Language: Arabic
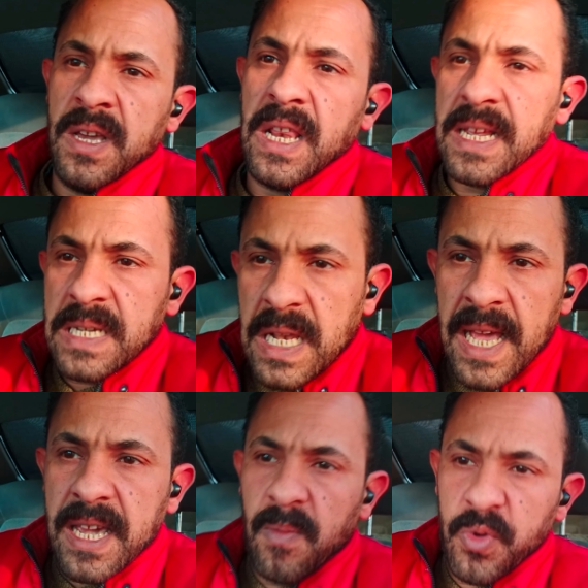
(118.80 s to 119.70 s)

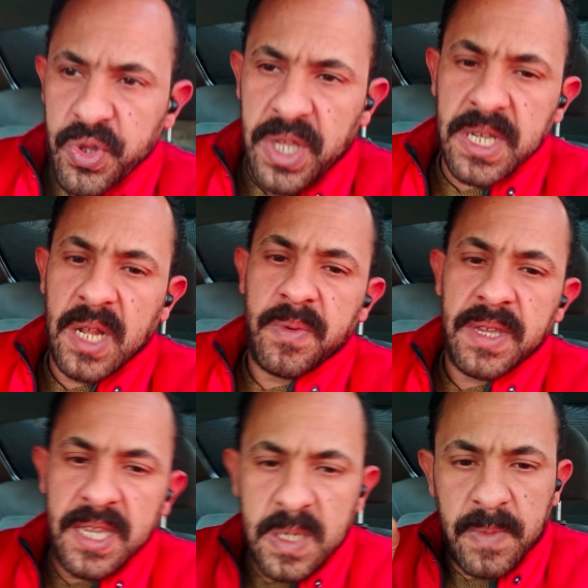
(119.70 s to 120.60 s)
الاسلاك المتصله
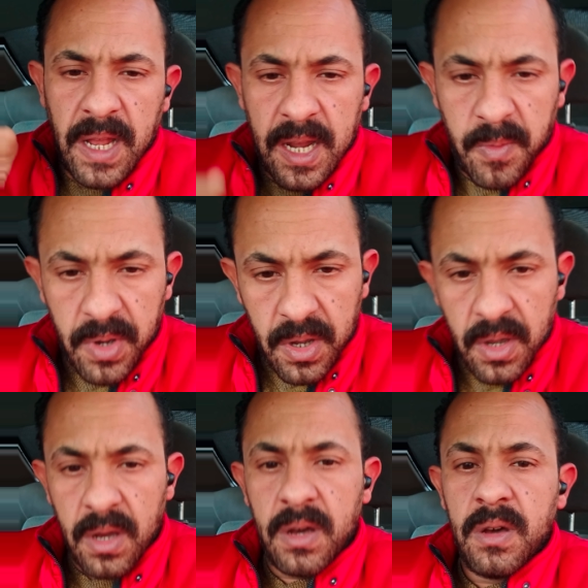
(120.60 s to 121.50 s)
بين جسم
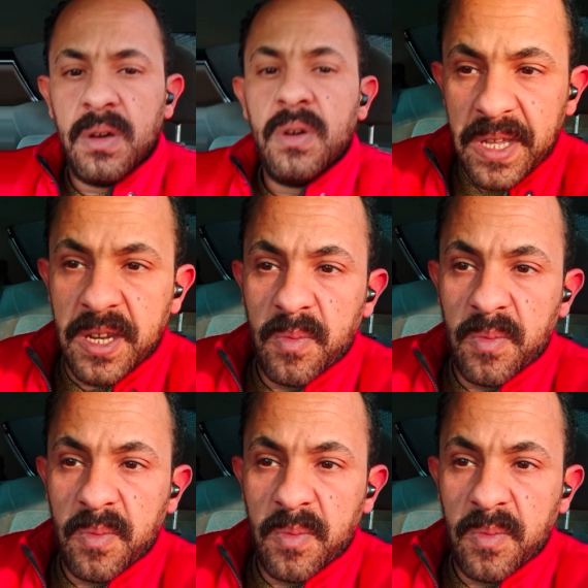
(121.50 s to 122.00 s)
العربيه بين